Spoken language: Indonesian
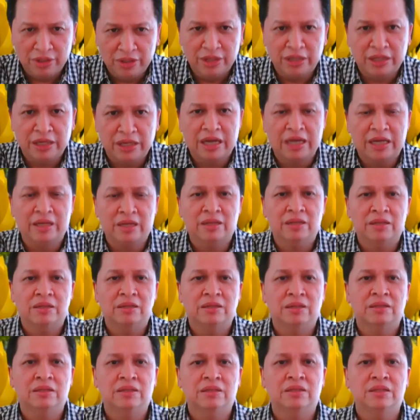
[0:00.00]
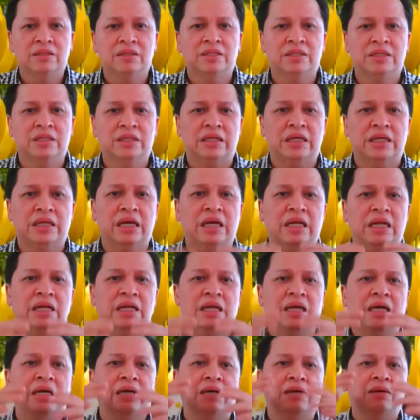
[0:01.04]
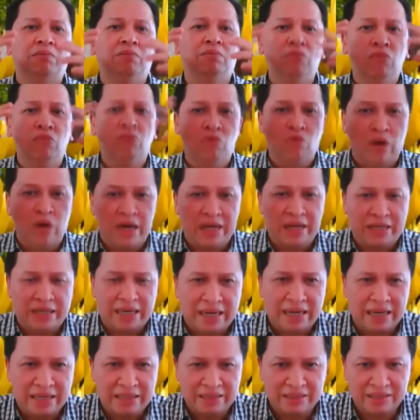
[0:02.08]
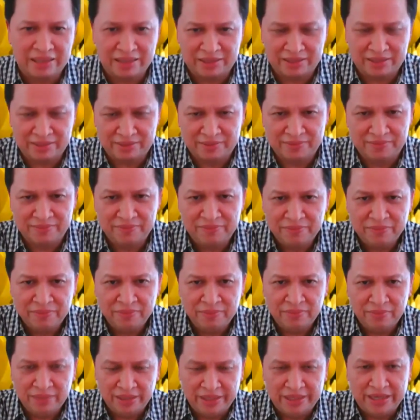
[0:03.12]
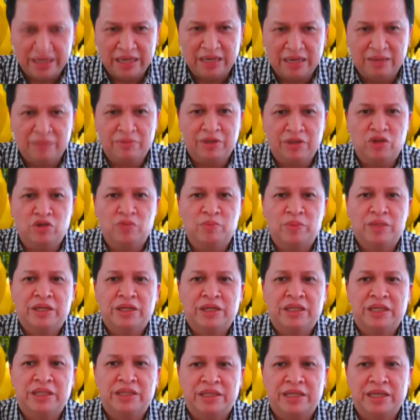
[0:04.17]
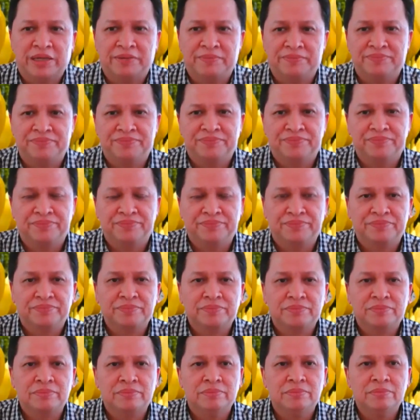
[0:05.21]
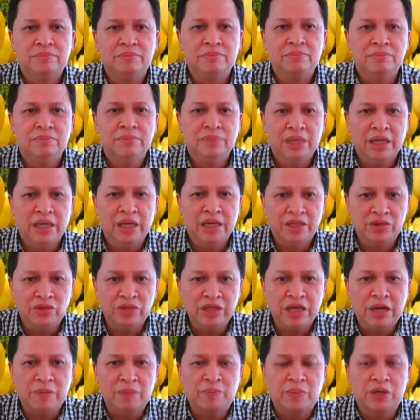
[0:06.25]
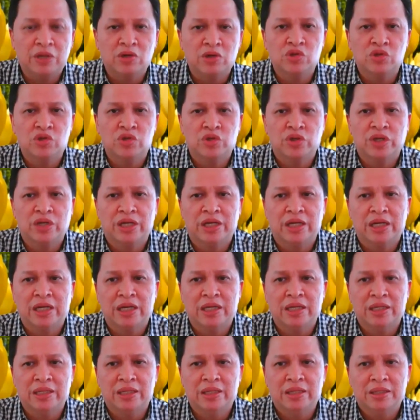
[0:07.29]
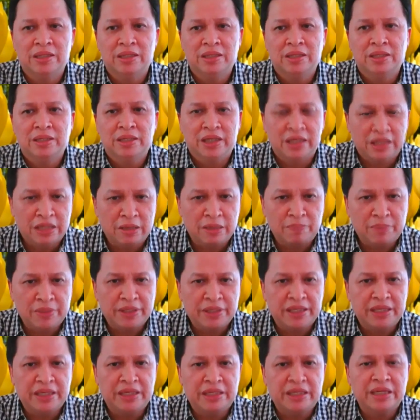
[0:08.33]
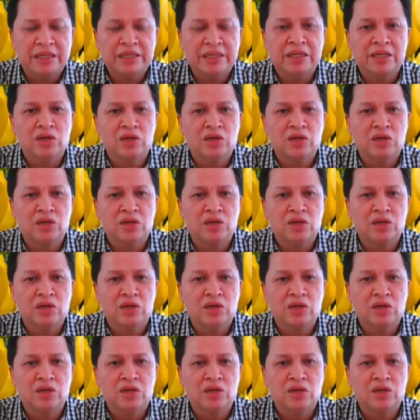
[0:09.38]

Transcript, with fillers: dengan segala buah karakter di dalam kehidupan kita? Nah, itu yang perlu saudara kita pikirkan